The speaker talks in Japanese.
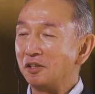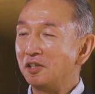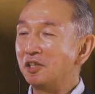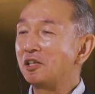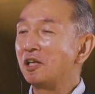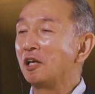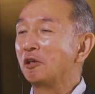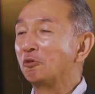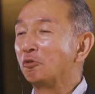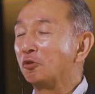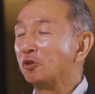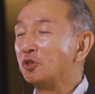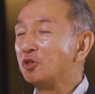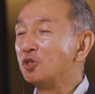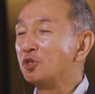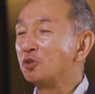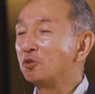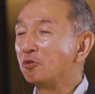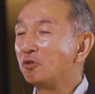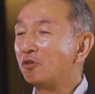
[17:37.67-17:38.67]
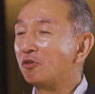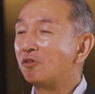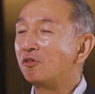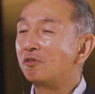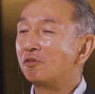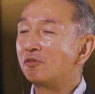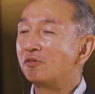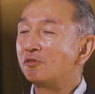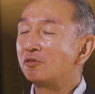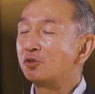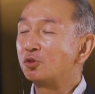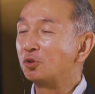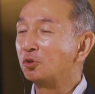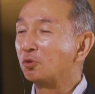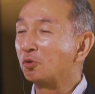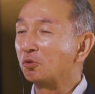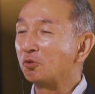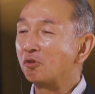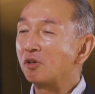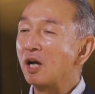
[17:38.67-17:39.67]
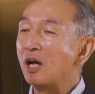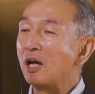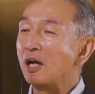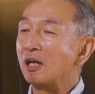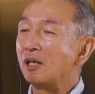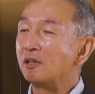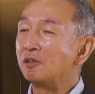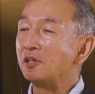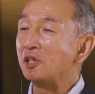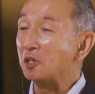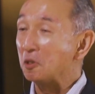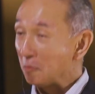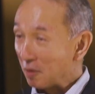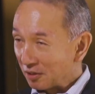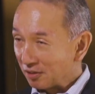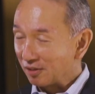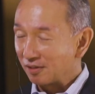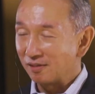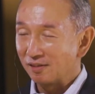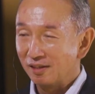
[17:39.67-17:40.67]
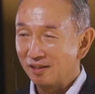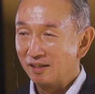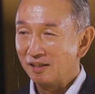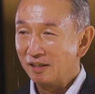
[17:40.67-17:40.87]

意見の一致をすることができます。